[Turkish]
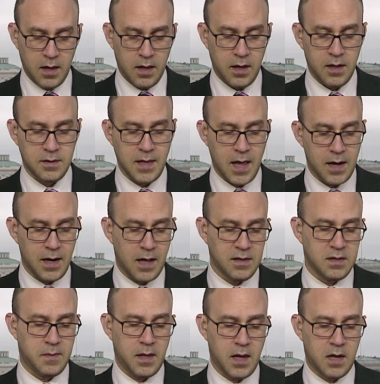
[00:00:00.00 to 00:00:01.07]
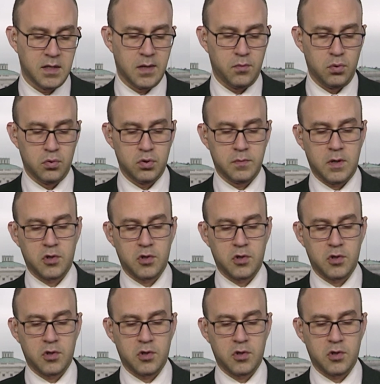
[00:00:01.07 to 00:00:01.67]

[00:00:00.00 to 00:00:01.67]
e, değerlendirmelerde bulundu.